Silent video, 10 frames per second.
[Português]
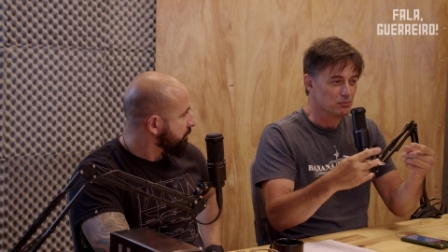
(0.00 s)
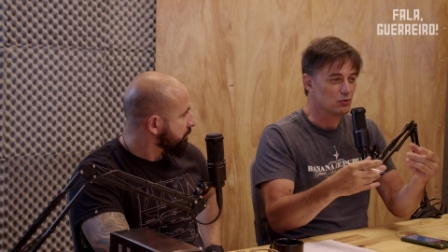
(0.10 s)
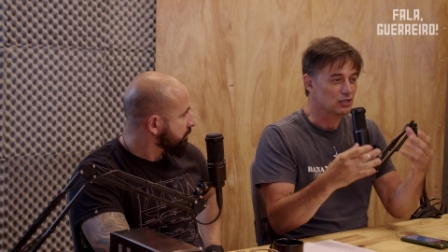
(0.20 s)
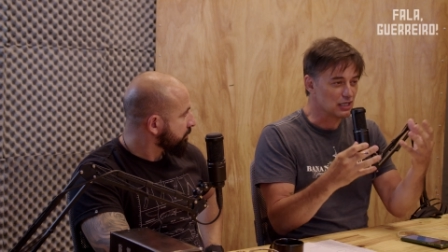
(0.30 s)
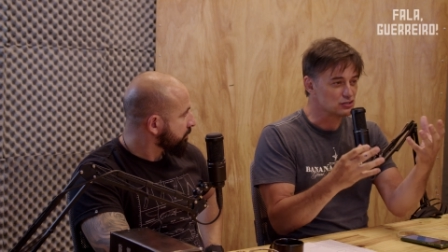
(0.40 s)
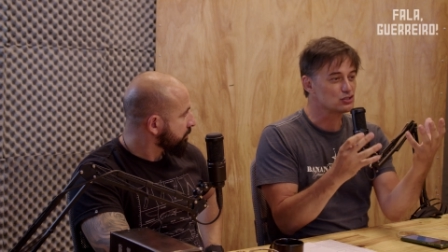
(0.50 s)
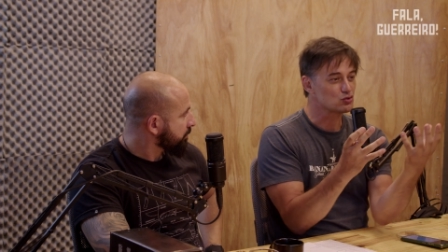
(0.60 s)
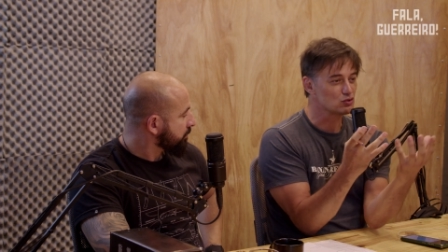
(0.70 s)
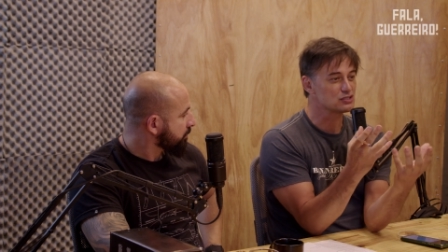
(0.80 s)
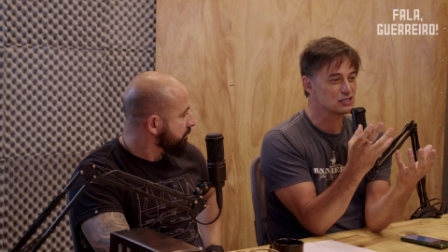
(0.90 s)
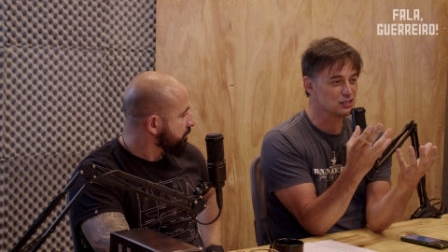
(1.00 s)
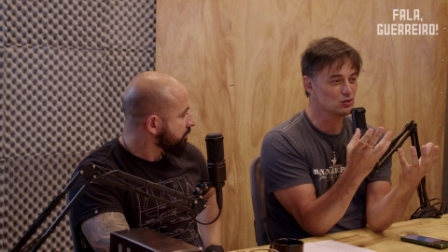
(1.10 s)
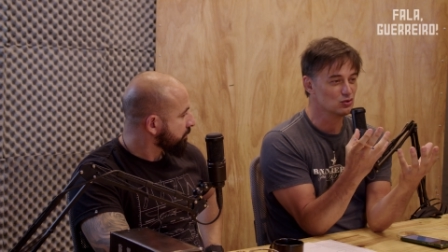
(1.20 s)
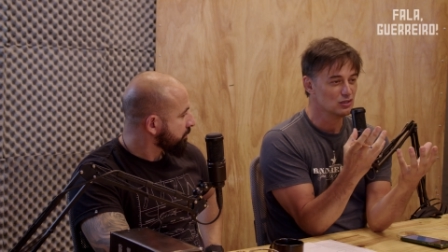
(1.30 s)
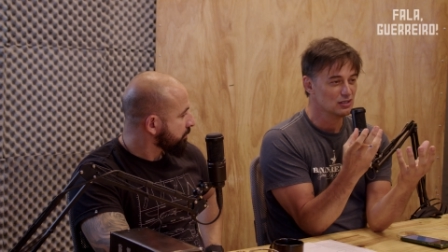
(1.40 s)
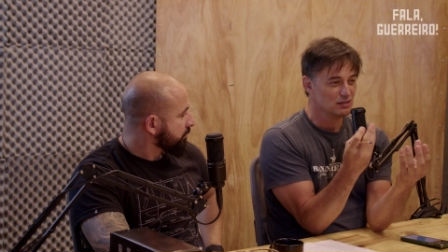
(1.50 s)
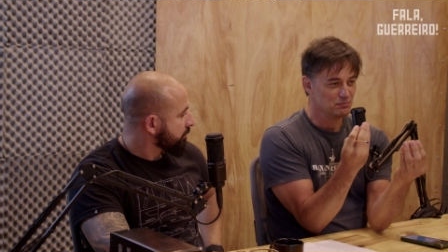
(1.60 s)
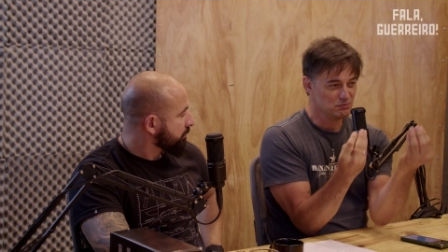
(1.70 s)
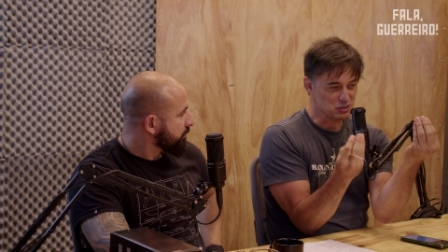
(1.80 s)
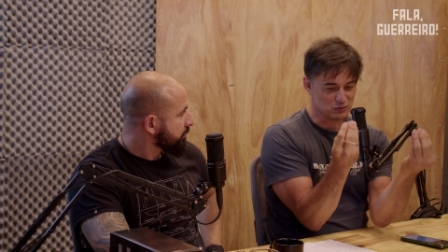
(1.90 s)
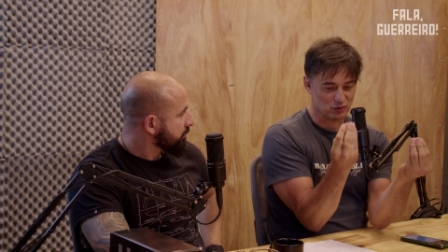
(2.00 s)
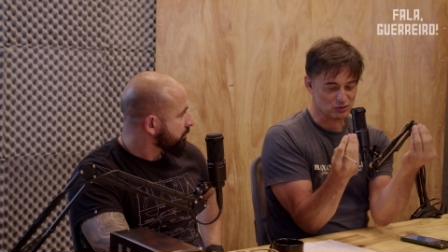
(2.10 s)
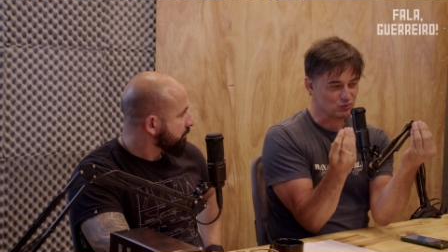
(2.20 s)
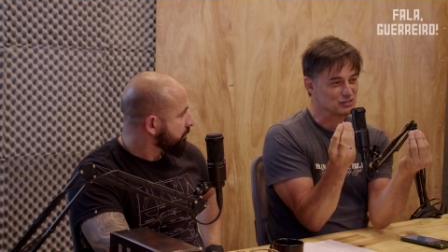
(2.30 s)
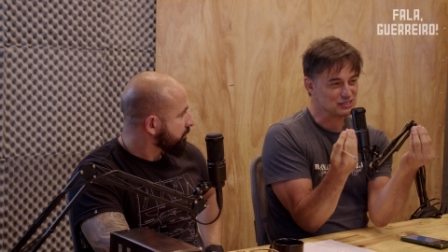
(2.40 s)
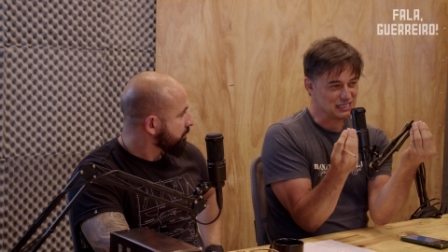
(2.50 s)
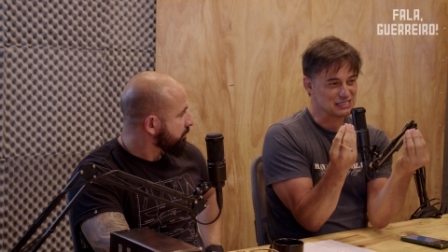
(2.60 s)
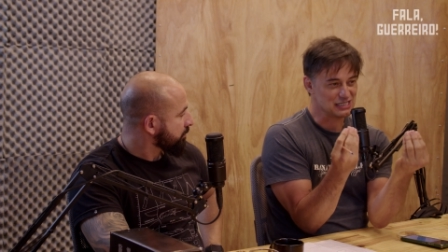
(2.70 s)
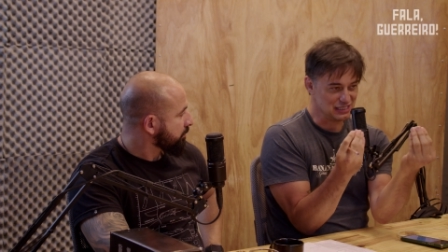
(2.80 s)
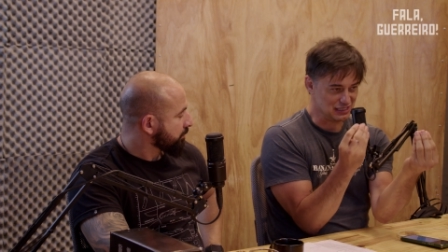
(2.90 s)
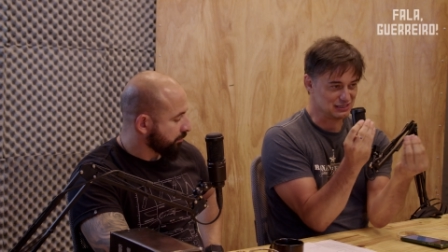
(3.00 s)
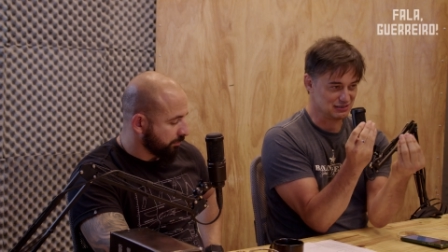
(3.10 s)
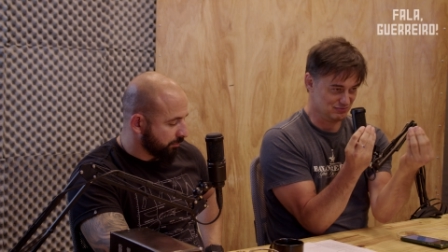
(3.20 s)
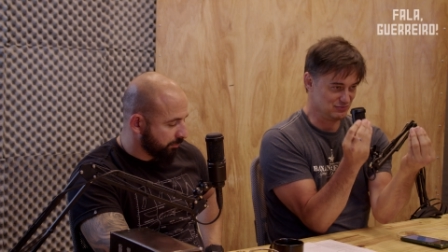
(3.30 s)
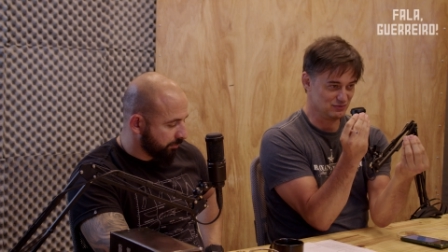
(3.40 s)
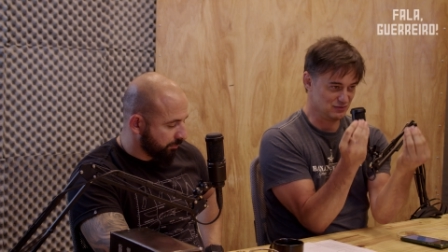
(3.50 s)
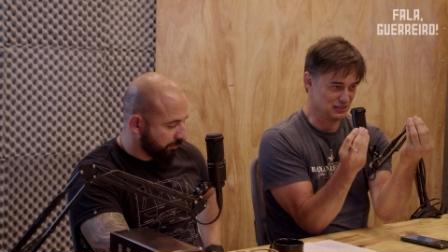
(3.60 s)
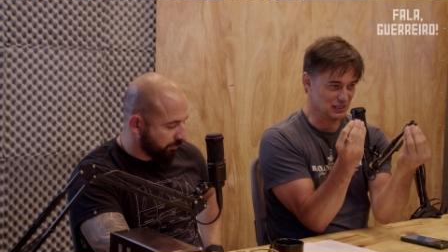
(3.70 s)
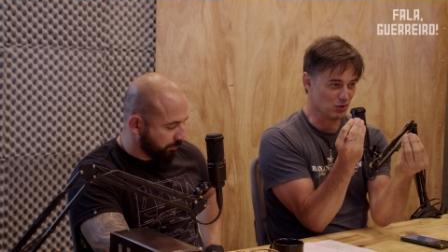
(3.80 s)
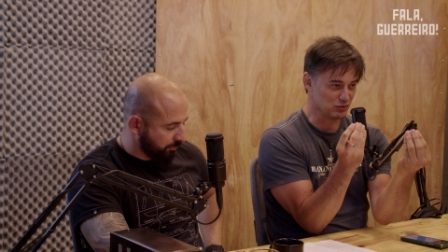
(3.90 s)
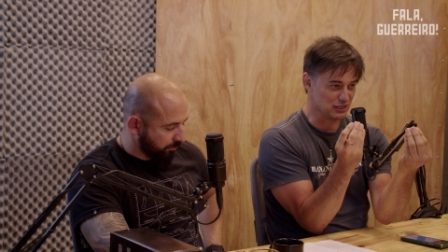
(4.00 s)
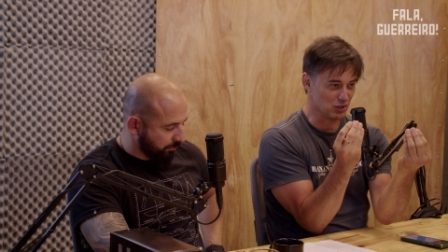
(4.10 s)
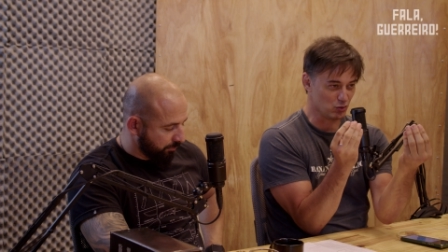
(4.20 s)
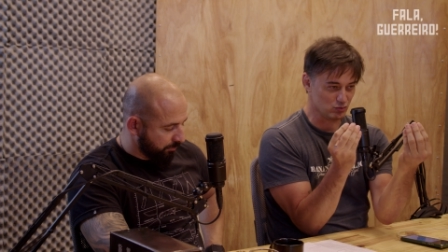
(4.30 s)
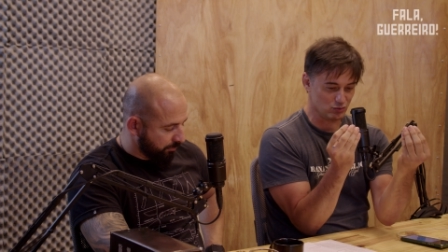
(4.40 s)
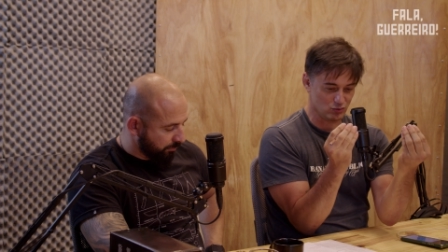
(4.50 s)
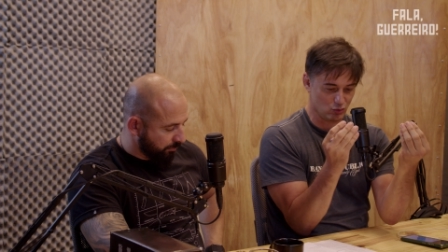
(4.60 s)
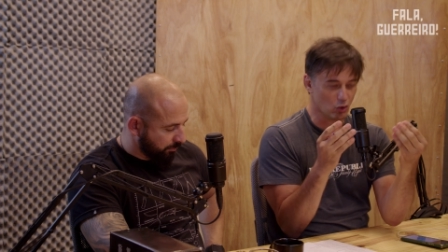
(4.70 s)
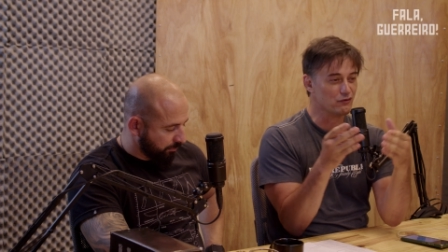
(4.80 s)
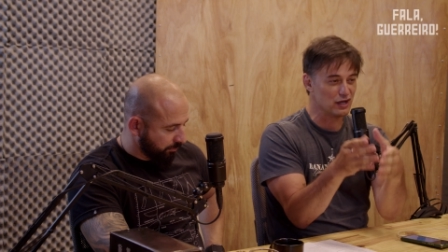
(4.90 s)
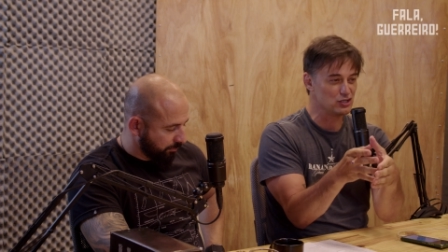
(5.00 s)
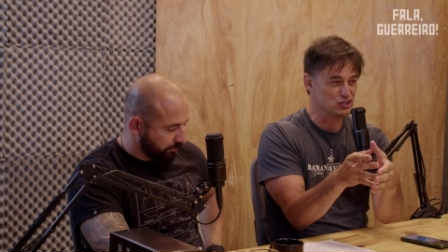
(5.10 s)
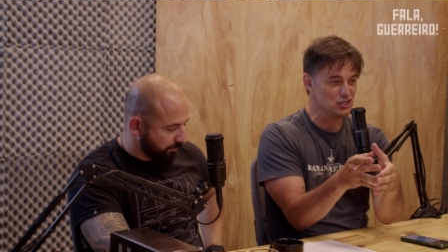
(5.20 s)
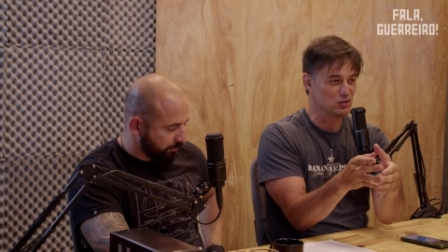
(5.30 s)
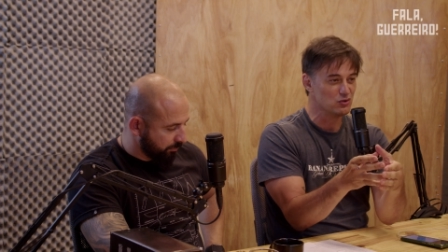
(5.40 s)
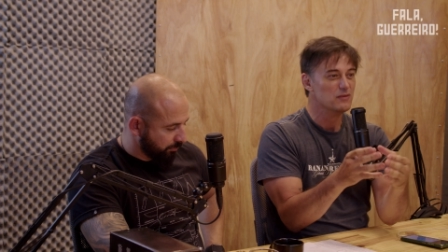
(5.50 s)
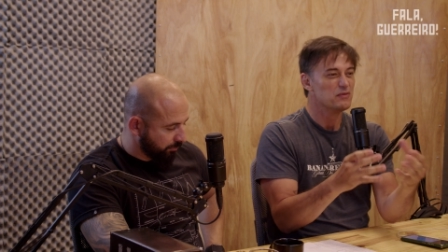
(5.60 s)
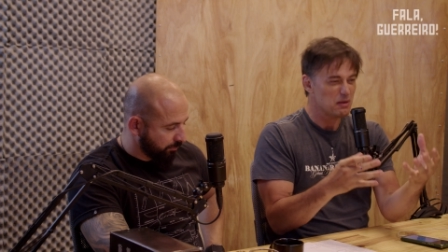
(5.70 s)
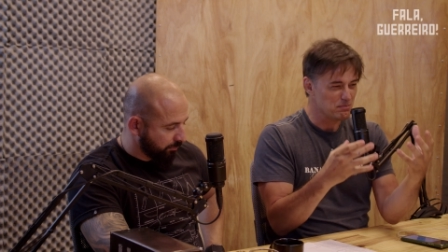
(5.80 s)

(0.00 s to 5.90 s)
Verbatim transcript: Porque a gente conseguiu, mesmo no caso com as ideias ali que, que, não, que não convergiam, uhum.